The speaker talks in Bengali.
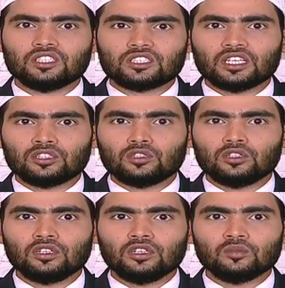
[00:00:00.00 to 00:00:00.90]
তার
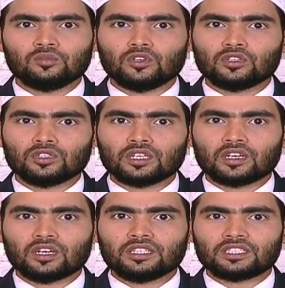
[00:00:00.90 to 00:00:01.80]
দৃষ্টান্ত
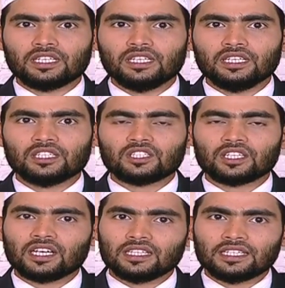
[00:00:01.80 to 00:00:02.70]
বর্ণনা করা হয়েছে
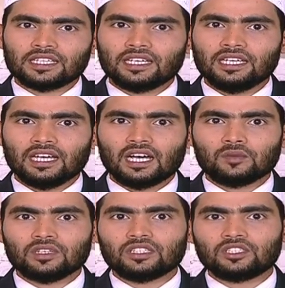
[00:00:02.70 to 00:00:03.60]
সেখান থেকে
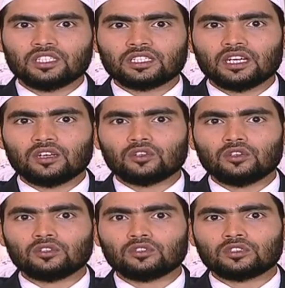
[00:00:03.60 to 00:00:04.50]
আমাদের
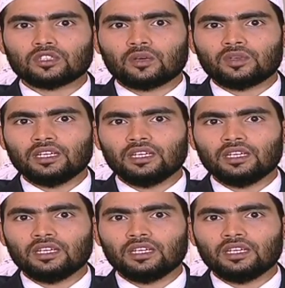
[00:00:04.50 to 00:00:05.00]
শিক্ষা গ্রহণ করতে